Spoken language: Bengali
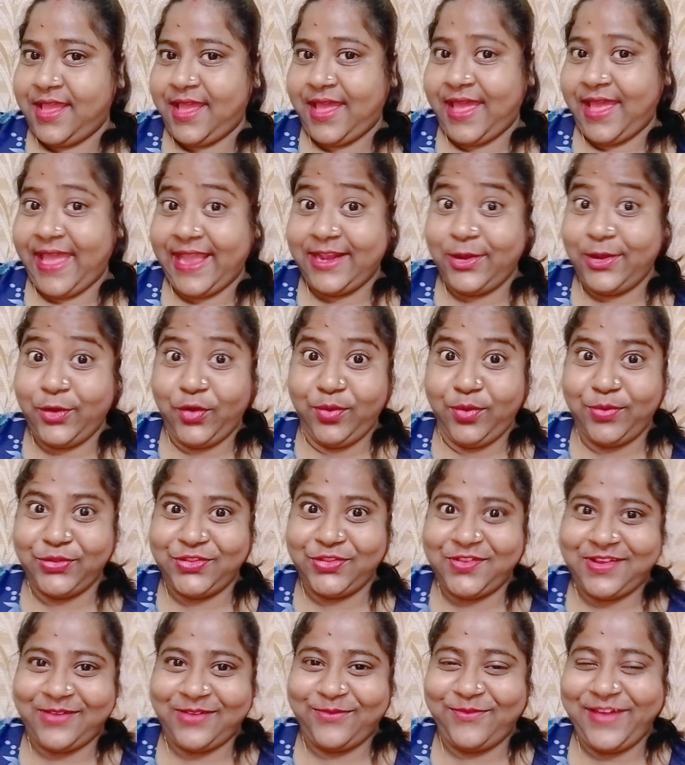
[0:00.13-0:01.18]
হ্যালো
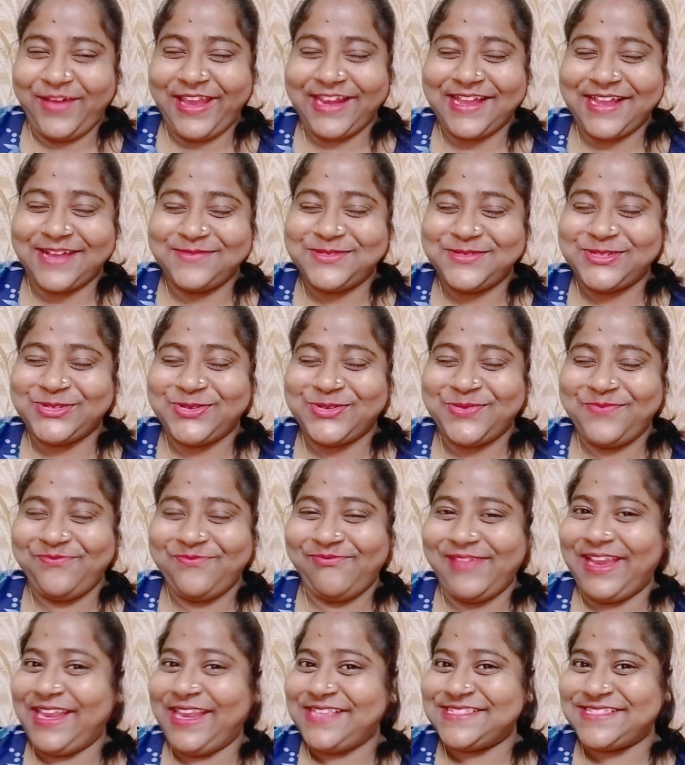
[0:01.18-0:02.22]
বন্ধুরা ওয়েলকাম টু
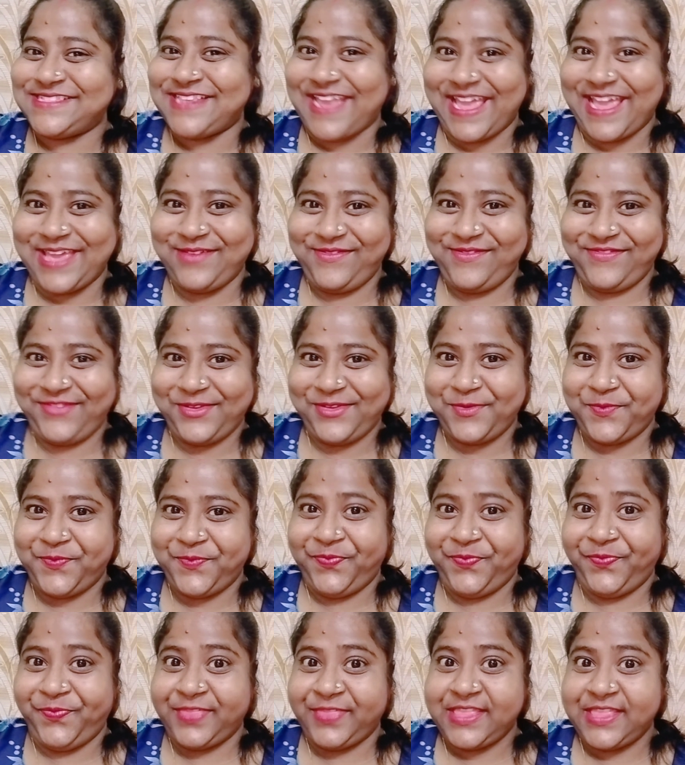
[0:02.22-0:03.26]
মিলিক্স লাইফ
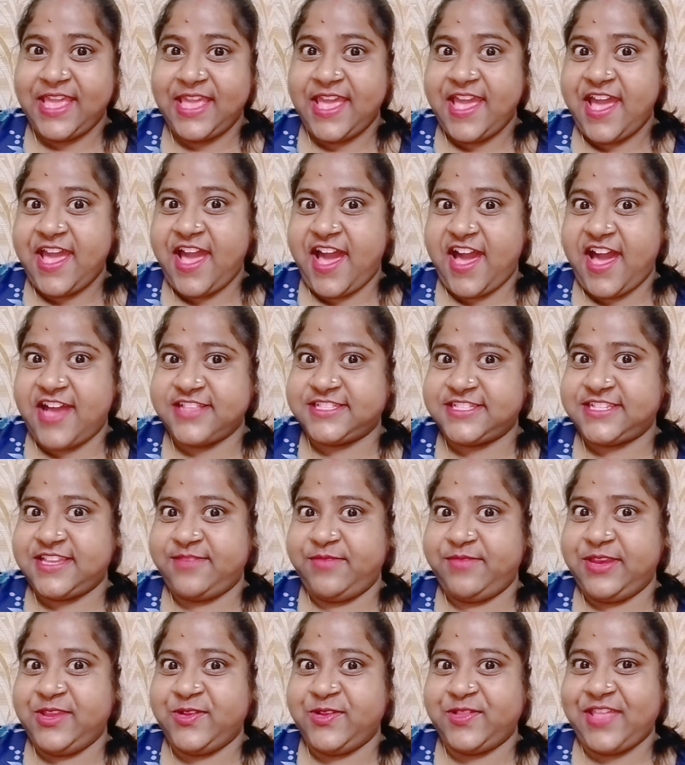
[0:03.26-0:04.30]
আজকের
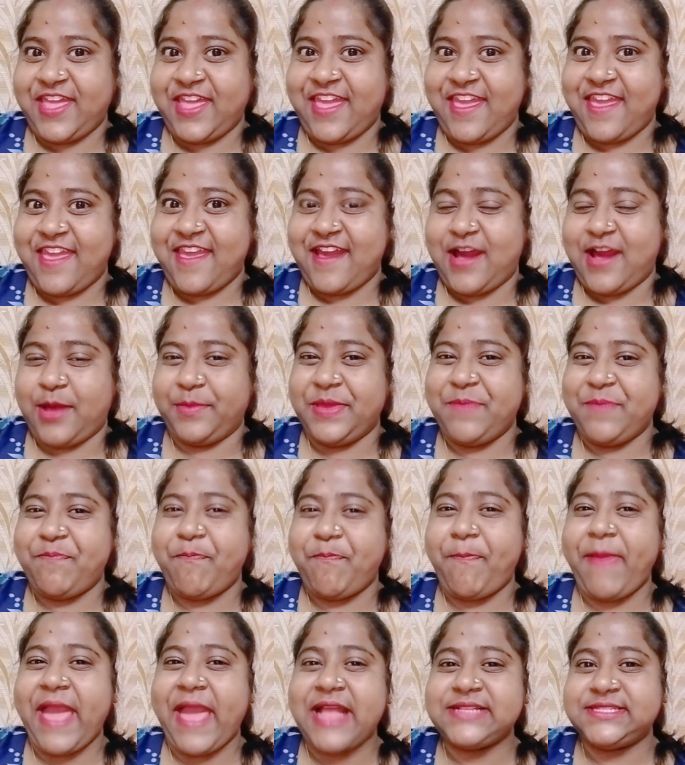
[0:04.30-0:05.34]
ভিডিওতে আমি
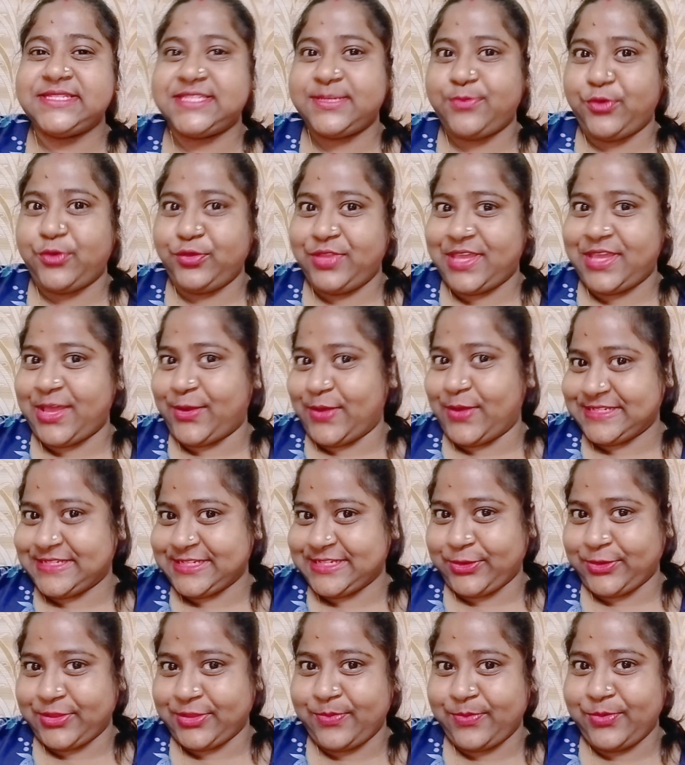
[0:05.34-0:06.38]
প্যান্টি বৌদিকে কয়েকটা
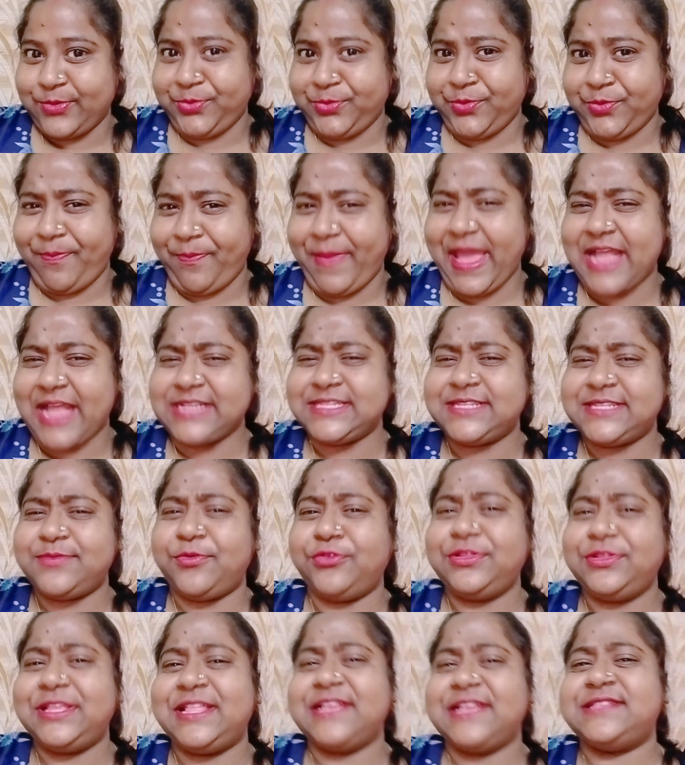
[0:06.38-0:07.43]
কথা বলবো প্যান্টি
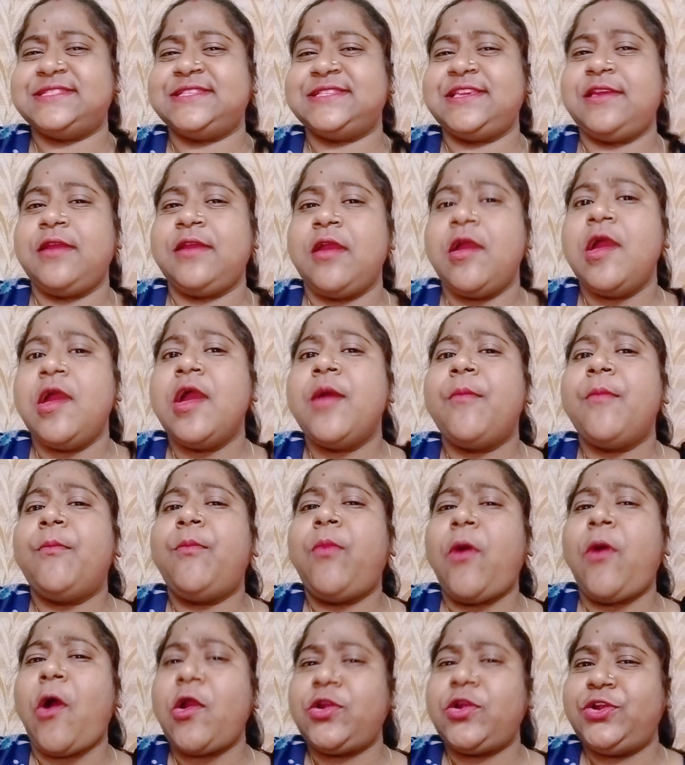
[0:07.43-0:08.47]
বৌদি দেখছি
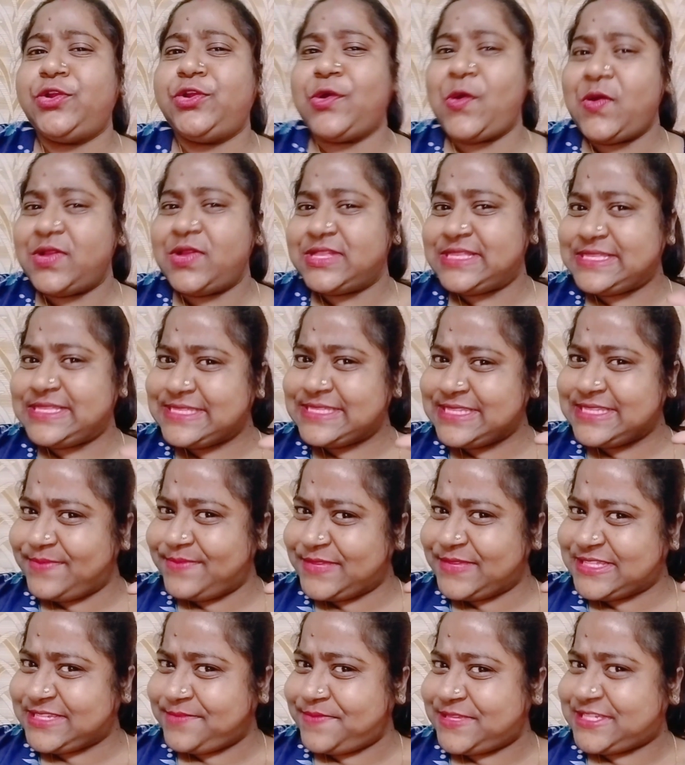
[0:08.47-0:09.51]
বড্ড চিরবি
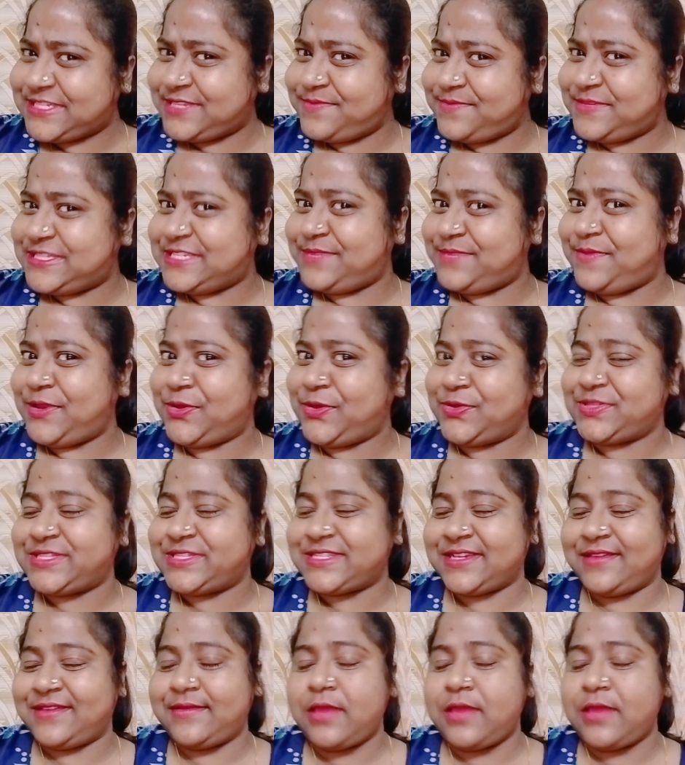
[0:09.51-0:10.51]
চিরবি চিরবি চিরবি করছে